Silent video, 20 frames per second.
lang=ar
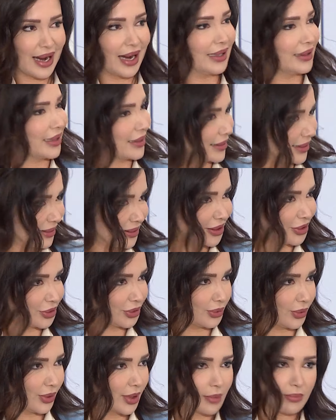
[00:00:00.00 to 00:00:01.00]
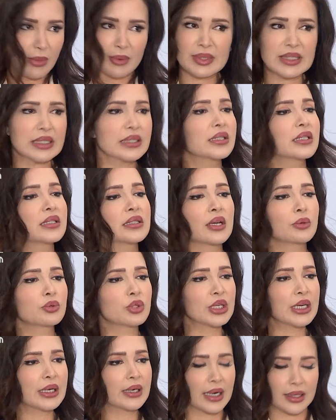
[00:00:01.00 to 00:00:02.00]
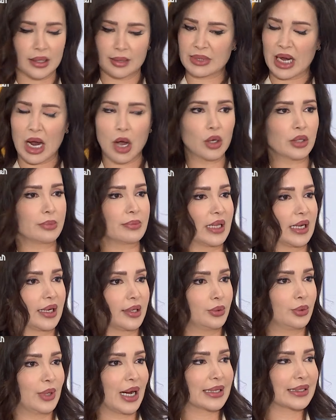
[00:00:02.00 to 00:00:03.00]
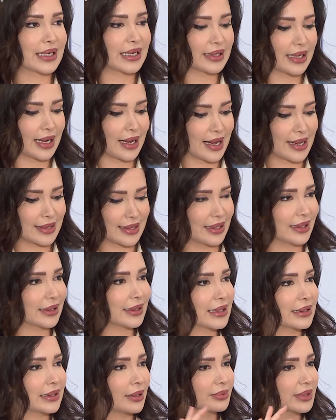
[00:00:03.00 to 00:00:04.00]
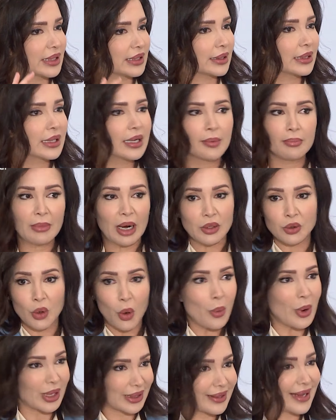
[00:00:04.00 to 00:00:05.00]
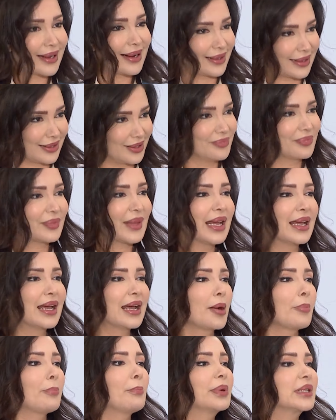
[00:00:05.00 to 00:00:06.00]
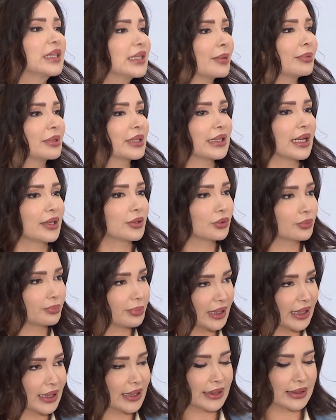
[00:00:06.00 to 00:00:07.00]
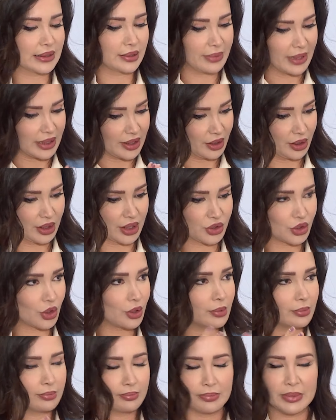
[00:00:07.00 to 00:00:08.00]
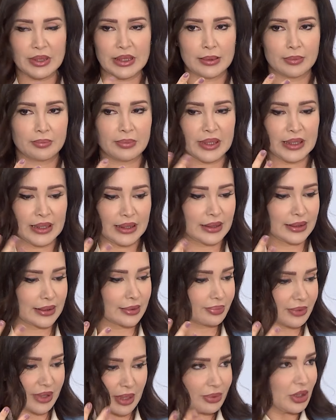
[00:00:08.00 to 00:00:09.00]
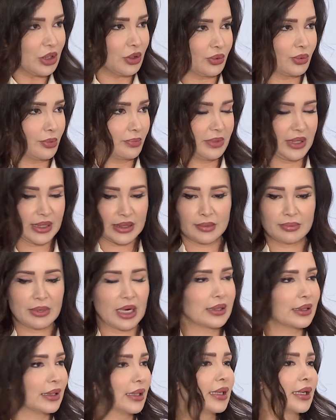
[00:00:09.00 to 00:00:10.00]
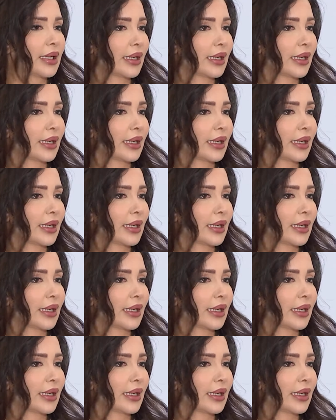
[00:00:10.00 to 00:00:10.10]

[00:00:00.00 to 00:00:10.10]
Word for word: على طليقته ما بصير تتزوجي انا بدي اخذ منك الاولاد انا انا انا اذا بت... حتى انا هو حياتها واقفه بغض النظر بالضبط لانه بيعتبر الرجل بال... بال... بطبيعته بيعتبرها ان هي